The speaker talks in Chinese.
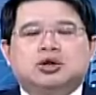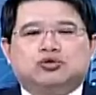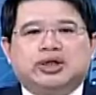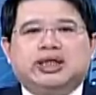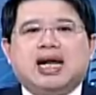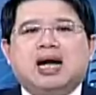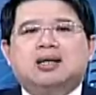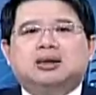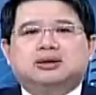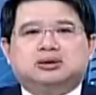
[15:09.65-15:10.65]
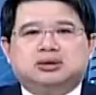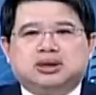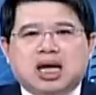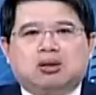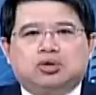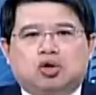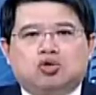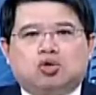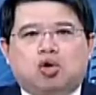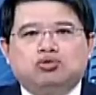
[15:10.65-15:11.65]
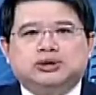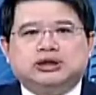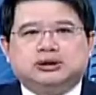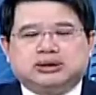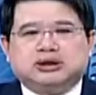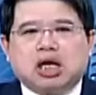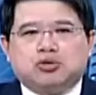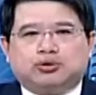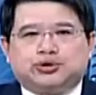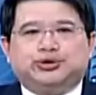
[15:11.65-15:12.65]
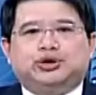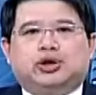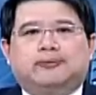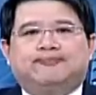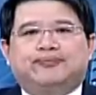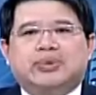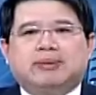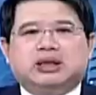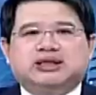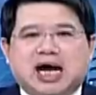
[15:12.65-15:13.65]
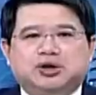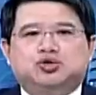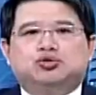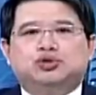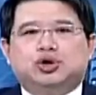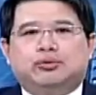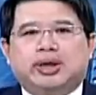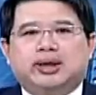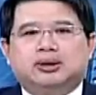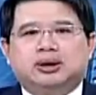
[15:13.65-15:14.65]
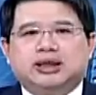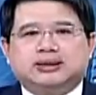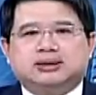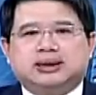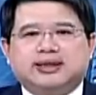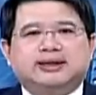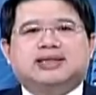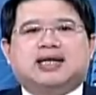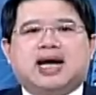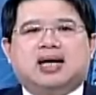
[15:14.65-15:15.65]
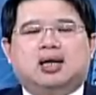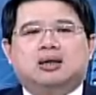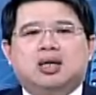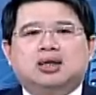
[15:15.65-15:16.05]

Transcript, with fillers: 所以呀，只要有供给，只要有需求，那么产出就会一直跟着上来哈。